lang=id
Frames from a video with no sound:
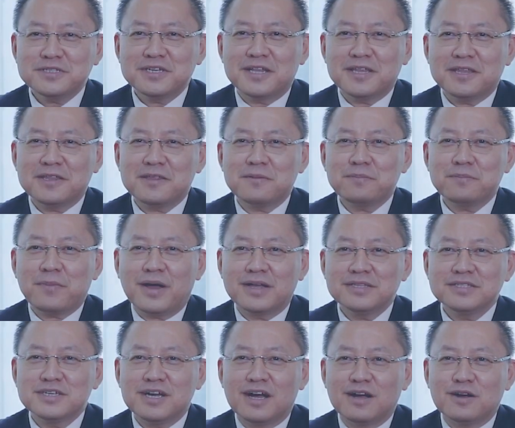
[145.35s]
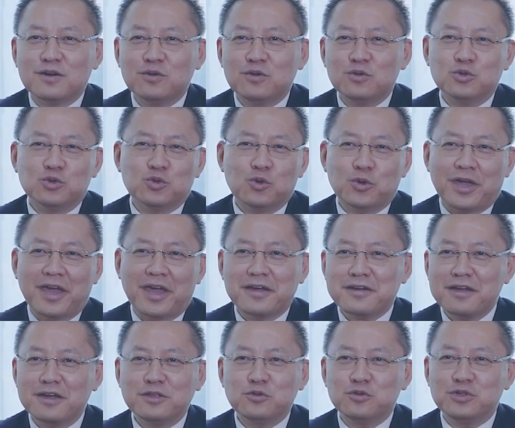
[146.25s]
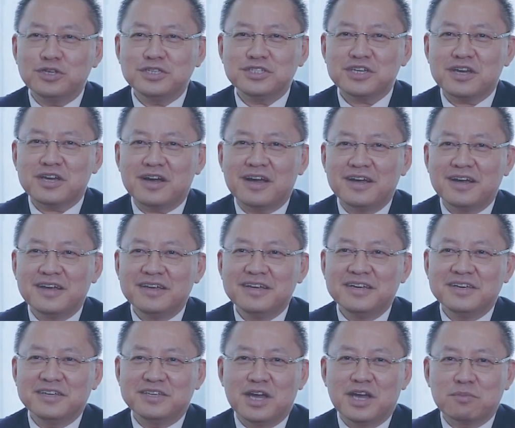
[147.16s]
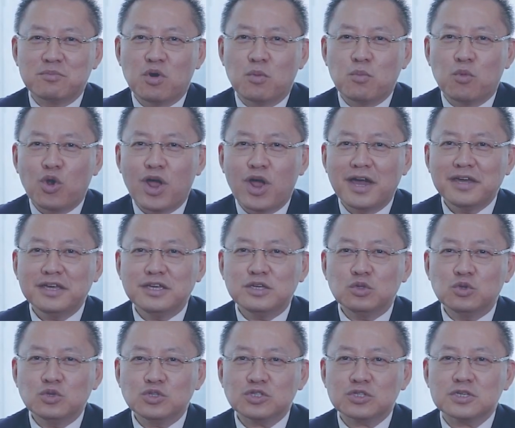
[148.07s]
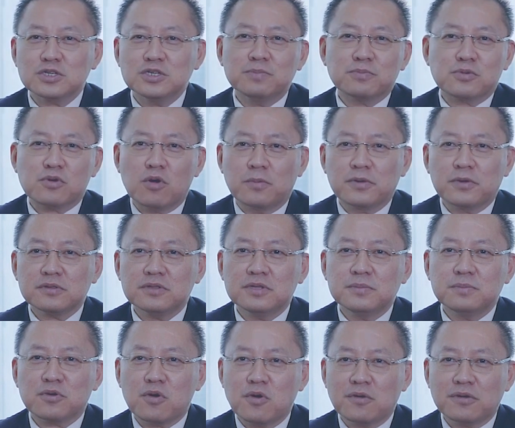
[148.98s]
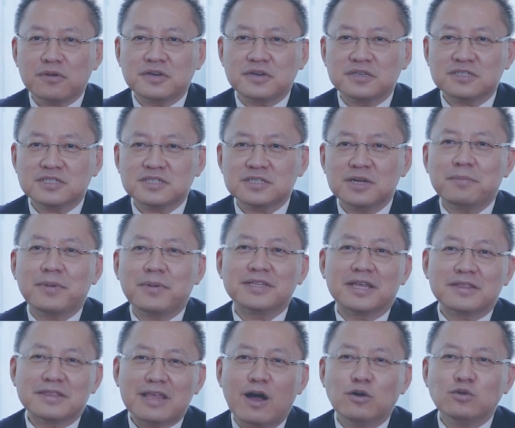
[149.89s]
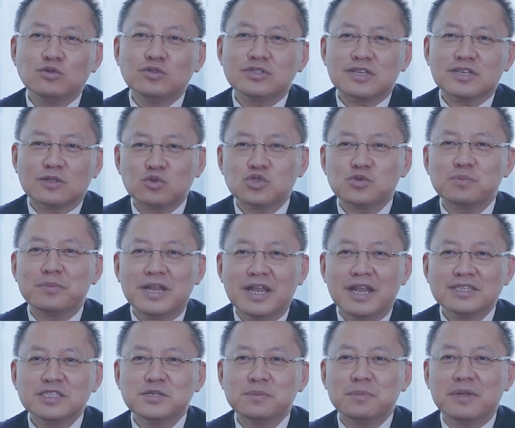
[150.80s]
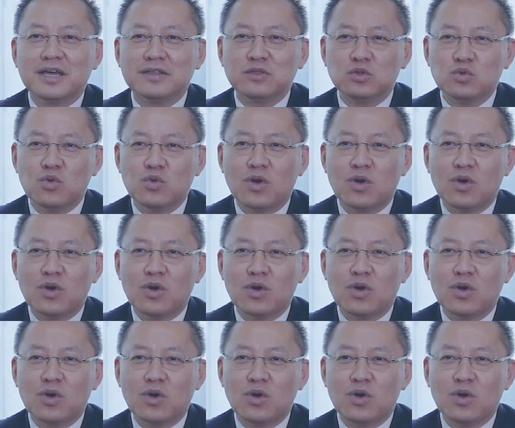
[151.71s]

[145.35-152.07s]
perjalanan panjang untuk era Indonesia yang memulai industri property brokerage pada tahun 1992.